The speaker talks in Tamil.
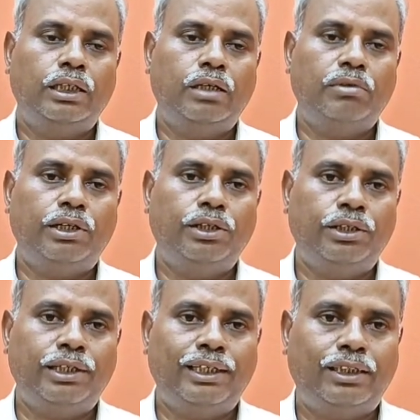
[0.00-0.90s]
அதே மாதிரி
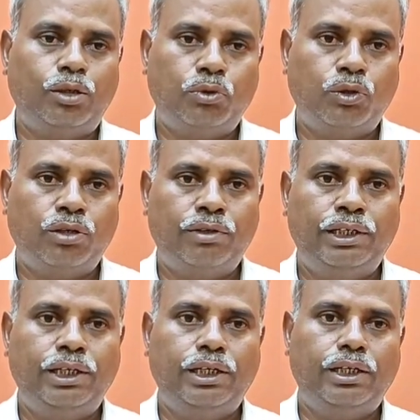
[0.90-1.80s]
இருதயத்துக்கு போகிற
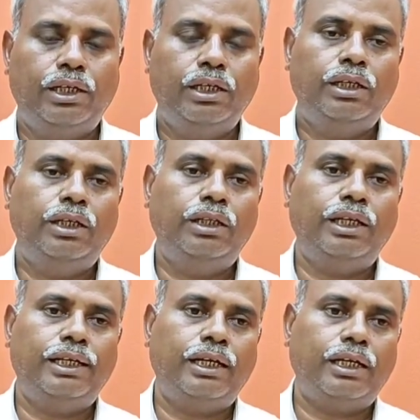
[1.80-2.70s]
வழி
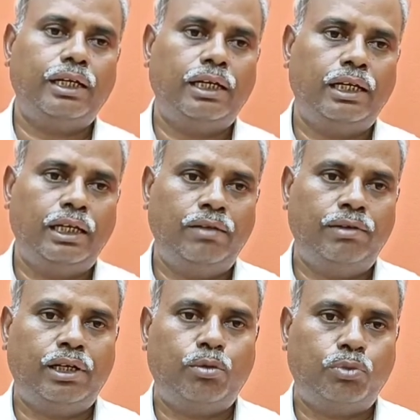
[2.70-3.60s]
இந்த இடங்களில்
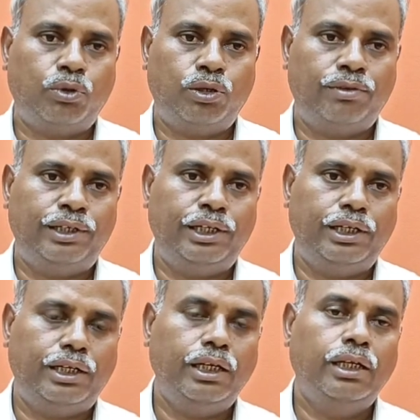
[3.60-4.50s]
லிவருக்கு போகிற
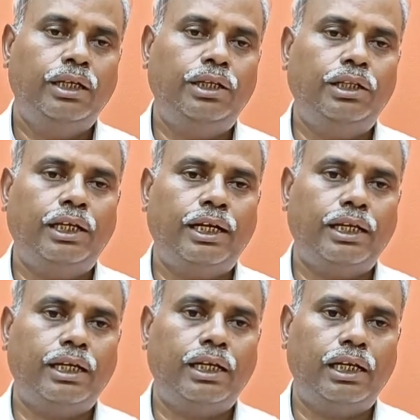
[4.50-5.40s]
வழி இந்த
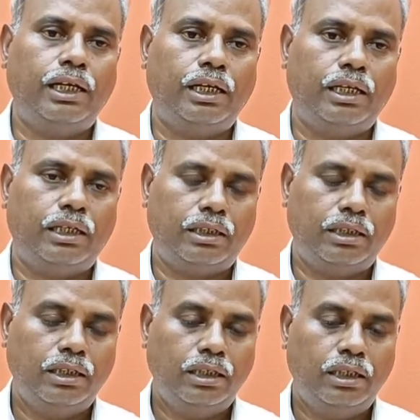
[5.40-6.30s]
இடங்களில்
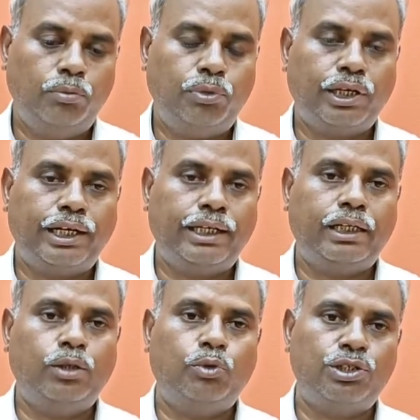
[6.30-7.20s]
இப்போ
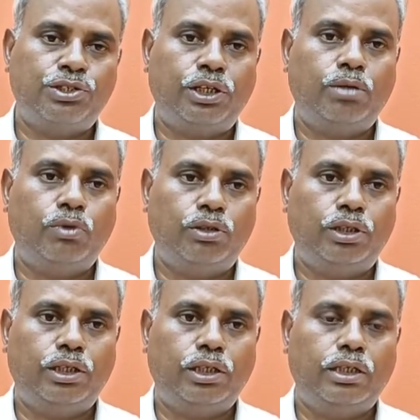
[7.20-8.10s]
கெட்டது போய்
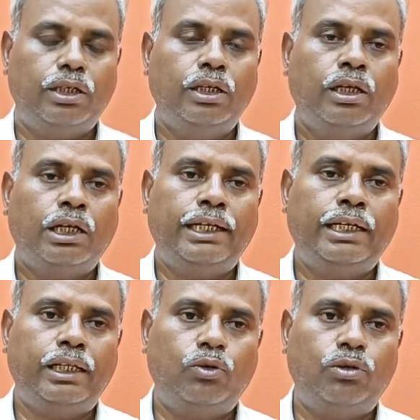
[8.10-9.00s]
சேரும்போது
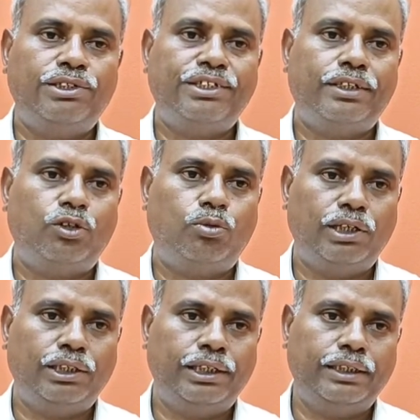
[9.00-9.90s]
கெட்டதை கொண்டு போய்
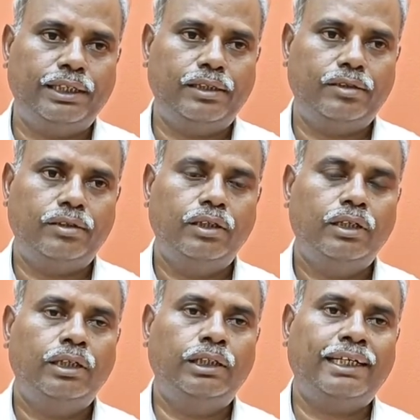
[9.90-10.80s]
சேர்த்துருமா அந்த இடத்துல
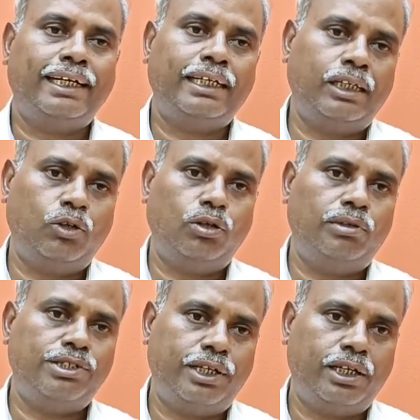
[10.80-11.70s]
இந்த கெட்டதை
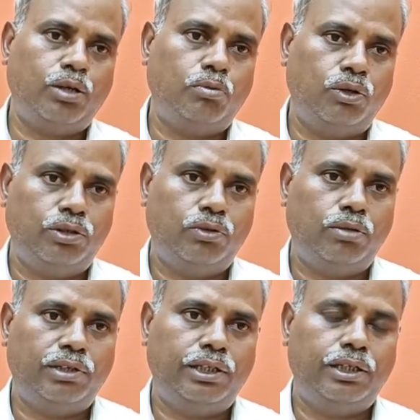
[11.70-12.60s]
கொண்டு போய் சேர்க்கும்போது
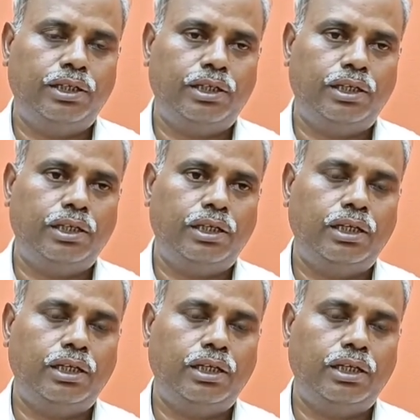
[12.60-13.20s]
ஒரு மனிதனுக்கு